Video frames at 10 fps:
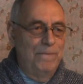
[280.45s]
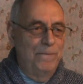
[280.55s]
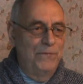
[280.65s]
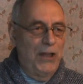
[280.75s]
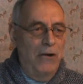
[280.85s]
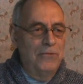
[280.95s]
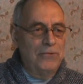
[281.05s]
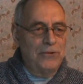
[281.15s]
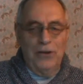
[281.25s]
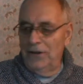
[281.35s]

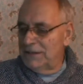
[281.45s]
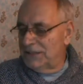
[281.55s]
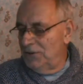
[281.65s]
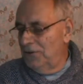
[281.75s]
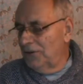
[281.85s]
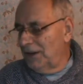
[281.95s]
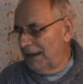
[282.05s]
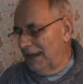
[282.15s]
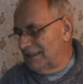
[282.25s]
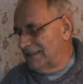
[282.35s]
Donc, euh, si on
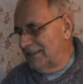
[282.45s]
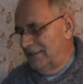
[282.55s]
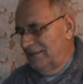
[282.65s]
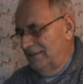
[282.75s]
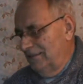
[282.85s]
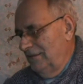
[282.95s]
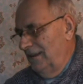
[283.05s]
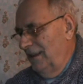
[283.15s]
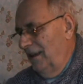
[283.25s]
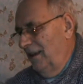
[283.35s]
regarde ça,
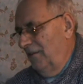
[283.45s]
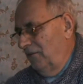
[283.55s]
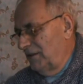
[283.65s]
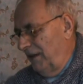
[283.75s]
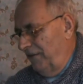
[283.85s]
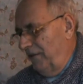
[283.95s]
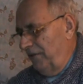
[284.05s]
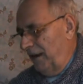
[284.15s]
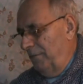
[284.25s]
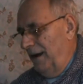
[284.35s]
vous avez
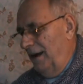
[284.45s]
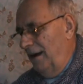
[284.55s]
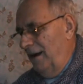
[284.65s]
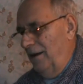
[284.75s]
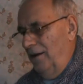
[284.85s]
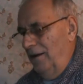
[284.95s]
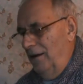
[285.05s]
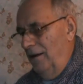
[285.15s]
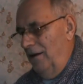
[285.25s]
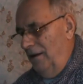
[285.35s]
vraiment
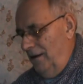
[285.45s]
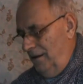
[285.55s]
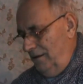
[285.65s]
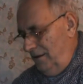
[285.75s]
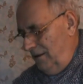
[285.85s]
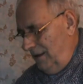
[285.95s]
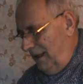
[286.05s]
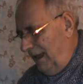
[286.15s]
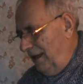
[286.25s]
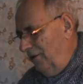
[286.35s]
euh,
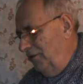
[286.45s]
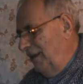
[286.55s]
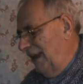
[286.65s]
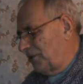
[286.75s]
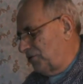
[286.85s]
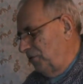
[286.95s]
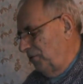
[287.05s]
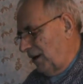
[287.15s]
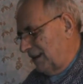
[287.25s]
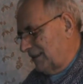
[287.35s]
une
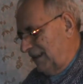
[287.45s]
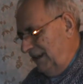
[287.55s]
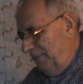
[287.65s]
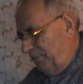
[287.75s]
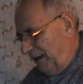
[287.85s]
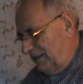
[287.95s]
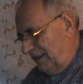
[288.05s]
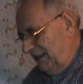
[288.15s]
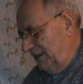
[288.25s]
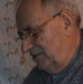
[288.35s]
lecture assez
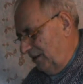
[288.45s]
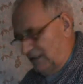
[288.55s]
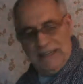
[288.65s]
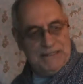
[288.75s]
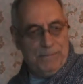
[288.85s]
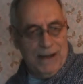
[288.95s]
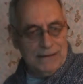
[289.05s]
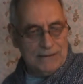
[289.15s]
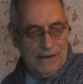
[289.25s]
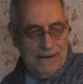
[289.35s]
précise de ce qui se
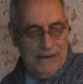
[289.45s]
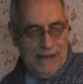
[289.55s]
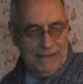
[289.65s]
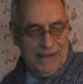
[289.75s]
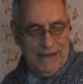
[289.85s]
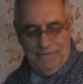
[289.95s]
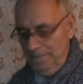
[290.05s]
passe là-dedans.